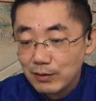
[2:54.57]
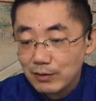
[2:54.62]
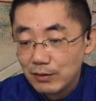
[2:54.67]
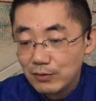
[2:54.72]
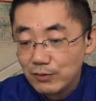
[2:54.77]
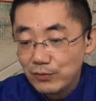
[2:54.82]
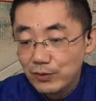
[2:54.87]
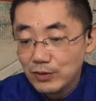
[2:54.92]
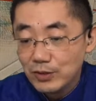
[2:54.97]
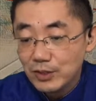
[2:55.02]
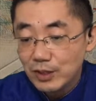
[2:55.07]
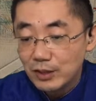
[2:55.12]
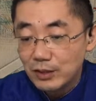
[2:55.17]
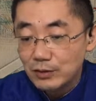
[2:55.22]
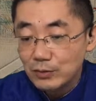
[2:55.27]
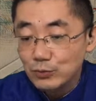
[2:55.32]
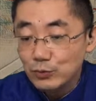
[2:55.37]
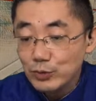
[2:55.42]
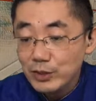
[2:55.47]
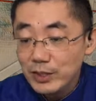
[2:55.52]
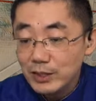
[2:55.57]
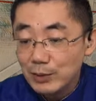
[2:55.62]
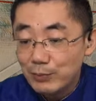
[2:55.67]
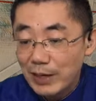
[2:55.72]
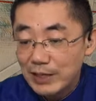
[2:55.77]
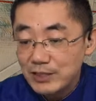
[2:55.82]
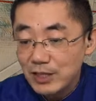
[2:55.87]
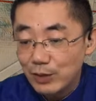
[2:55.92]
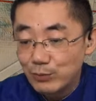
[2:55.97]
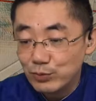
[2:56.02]
凤姐儿故意的
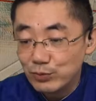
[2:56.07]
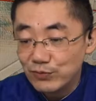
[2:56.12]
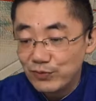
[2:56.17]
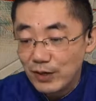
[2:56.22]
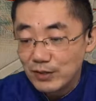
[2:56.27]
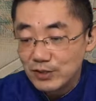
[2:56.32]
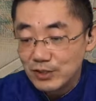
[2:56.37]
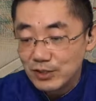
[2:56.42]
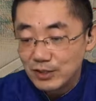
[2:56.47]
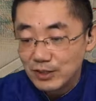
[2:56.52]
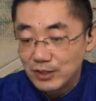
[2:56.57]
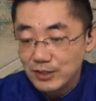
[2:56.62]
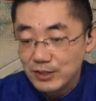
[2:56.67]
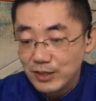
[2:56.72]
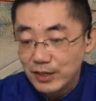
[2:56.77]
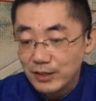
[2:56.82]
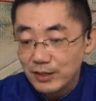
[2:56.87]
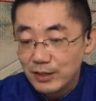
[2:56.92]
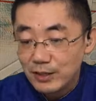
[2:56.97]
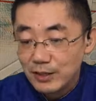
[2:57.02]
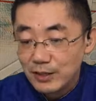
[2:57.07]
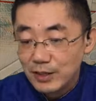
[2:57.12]
把脚步放迟了些。